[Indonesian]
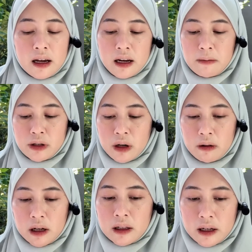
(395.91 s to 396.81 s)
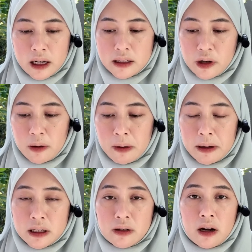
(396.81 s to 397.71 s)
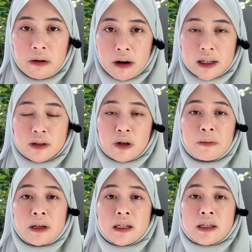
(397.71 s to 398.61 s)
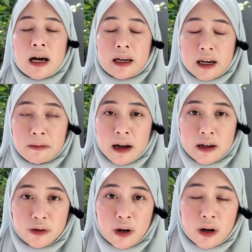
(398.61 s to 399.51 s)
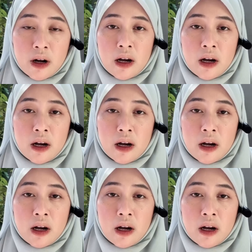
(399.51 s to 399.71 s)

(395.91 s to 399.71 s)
dan masya Allah ketika isi koma baca sholawat suaminya akhirnya berangsur